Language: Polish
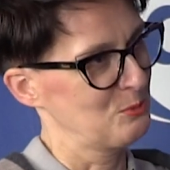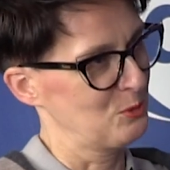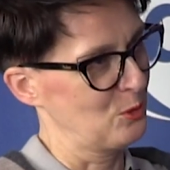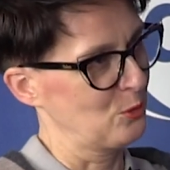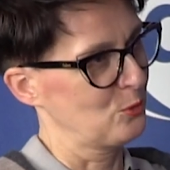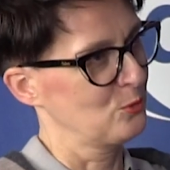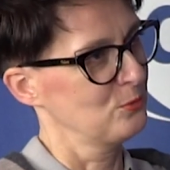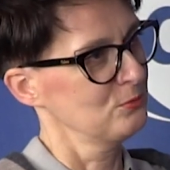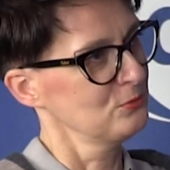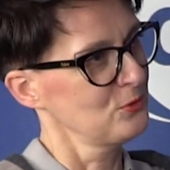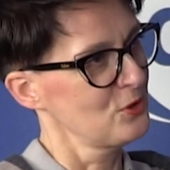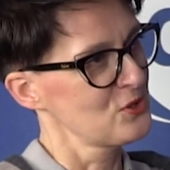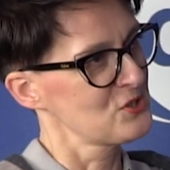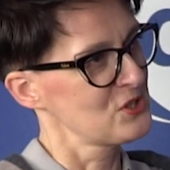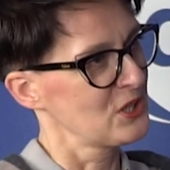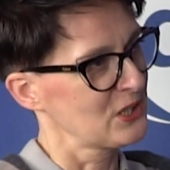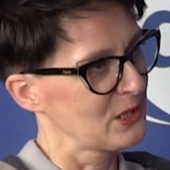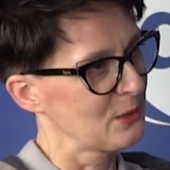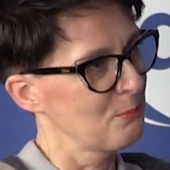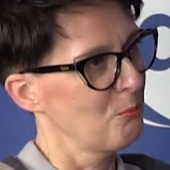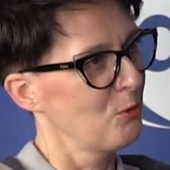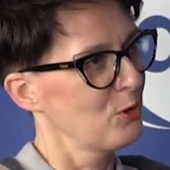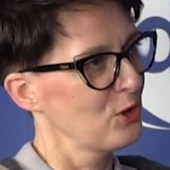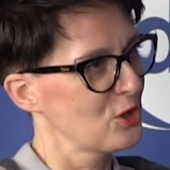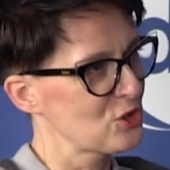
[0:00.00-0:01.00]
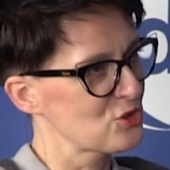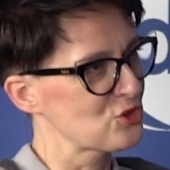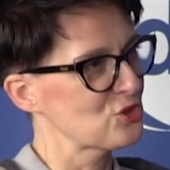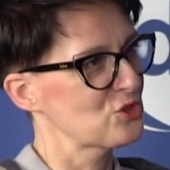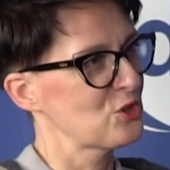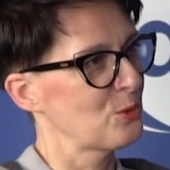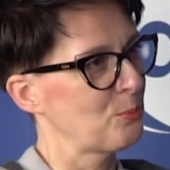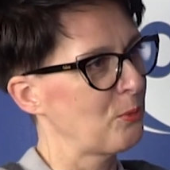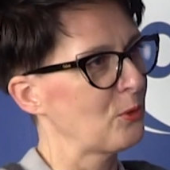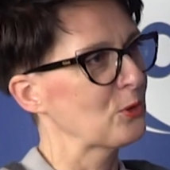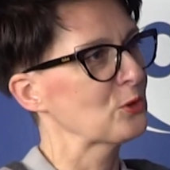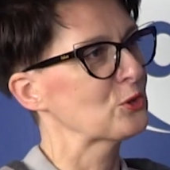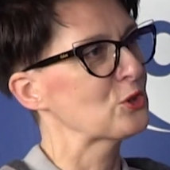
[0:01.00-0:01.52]
roku. To jest takie moje
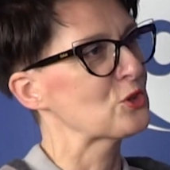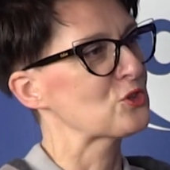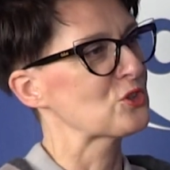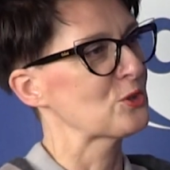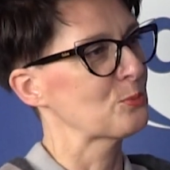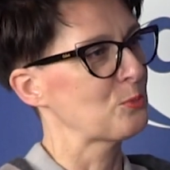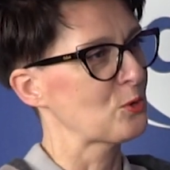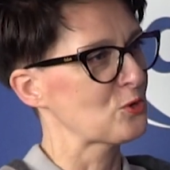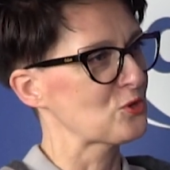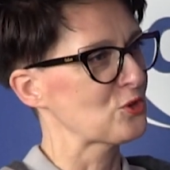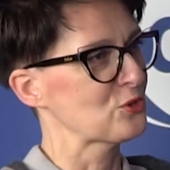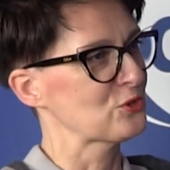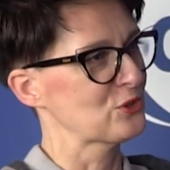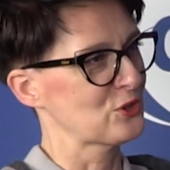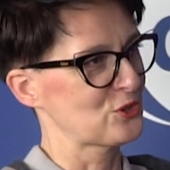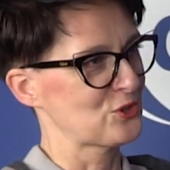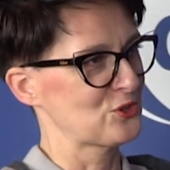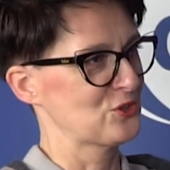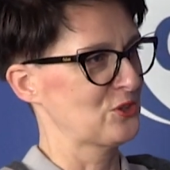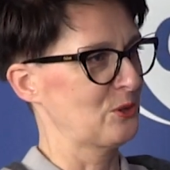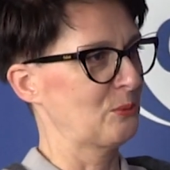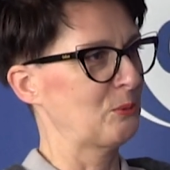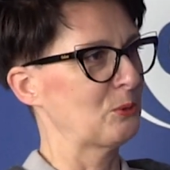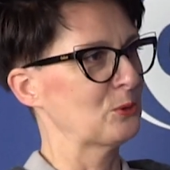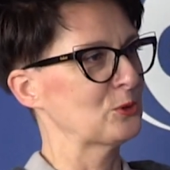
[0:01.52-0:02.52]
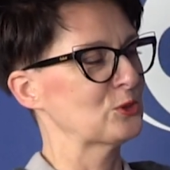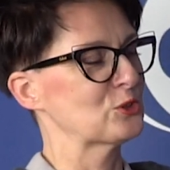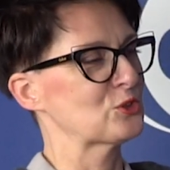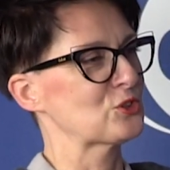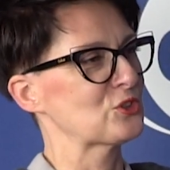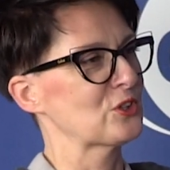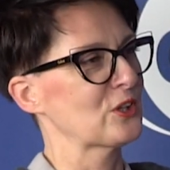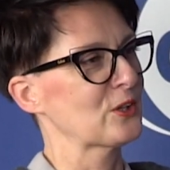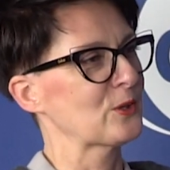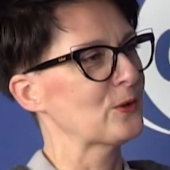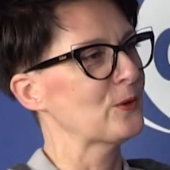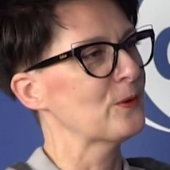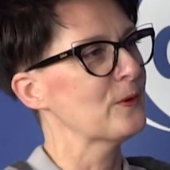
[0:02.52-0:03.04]
życie polityczne, początek życia
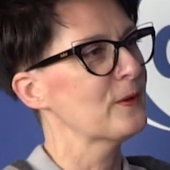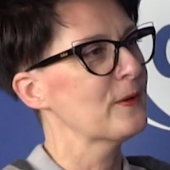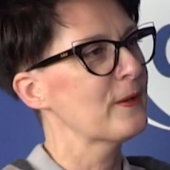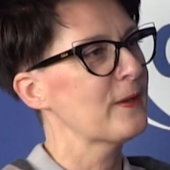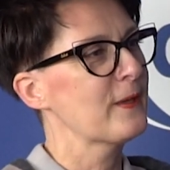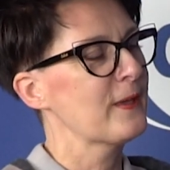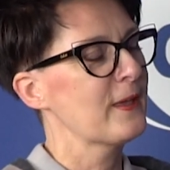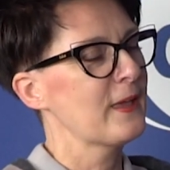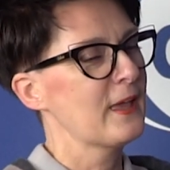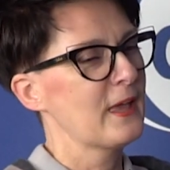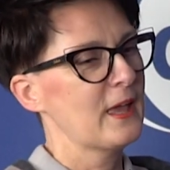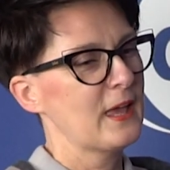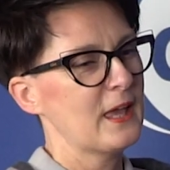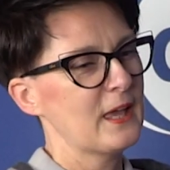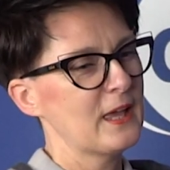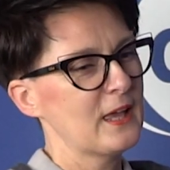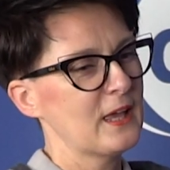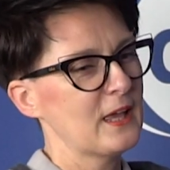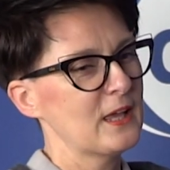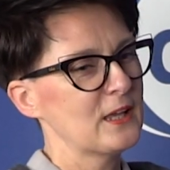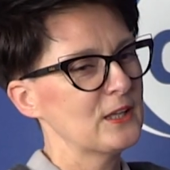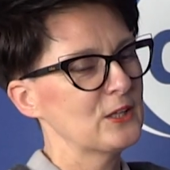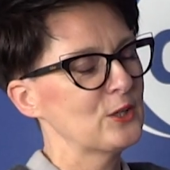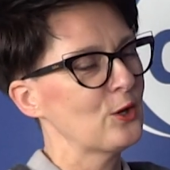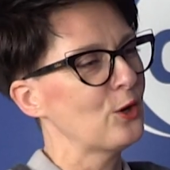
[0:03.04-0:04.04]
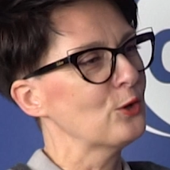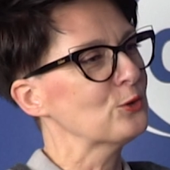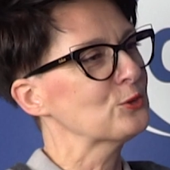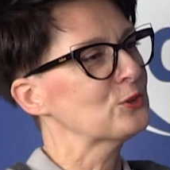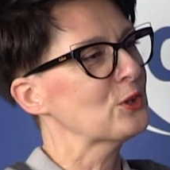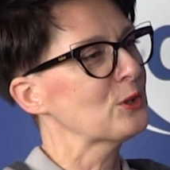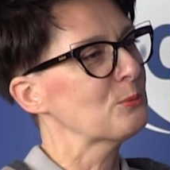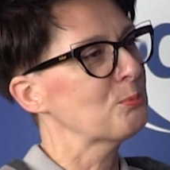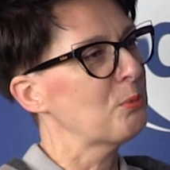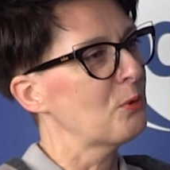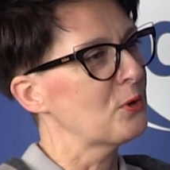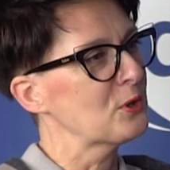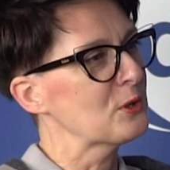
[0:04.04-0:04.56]
politycznego. E, I od
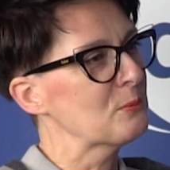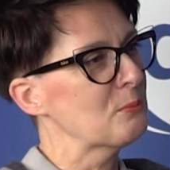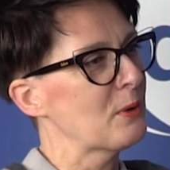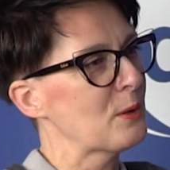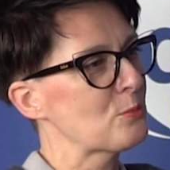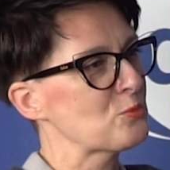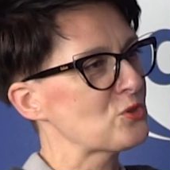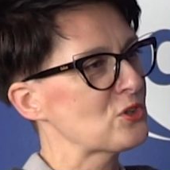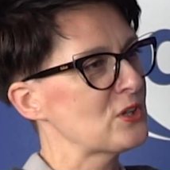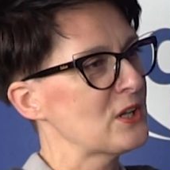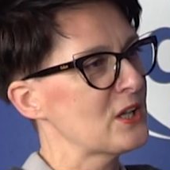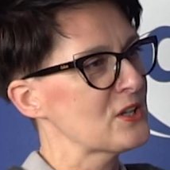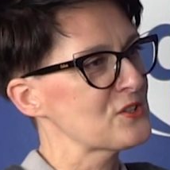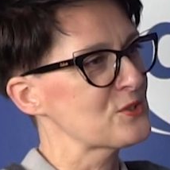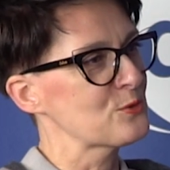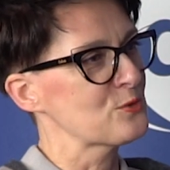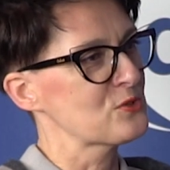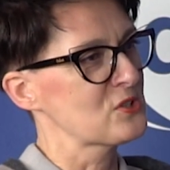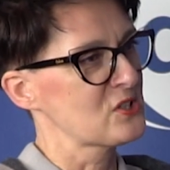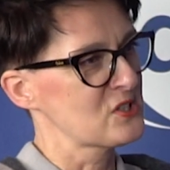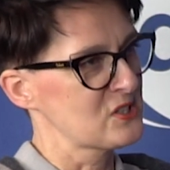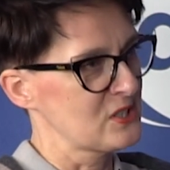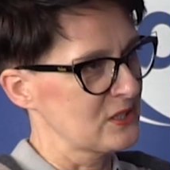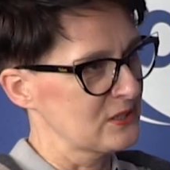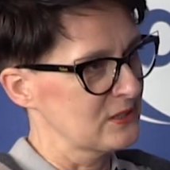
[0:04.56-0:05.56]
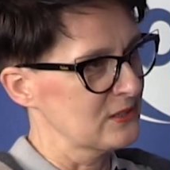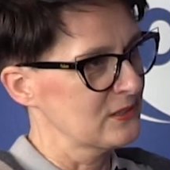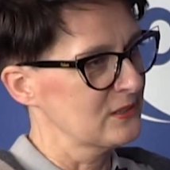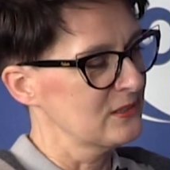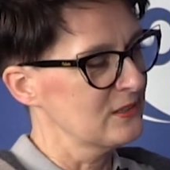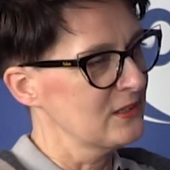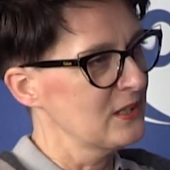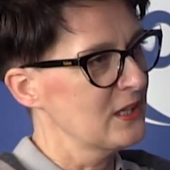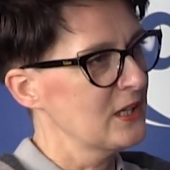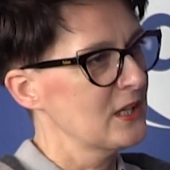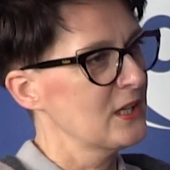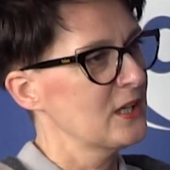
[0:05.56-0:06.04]
tej pory mam żelazną zasadę.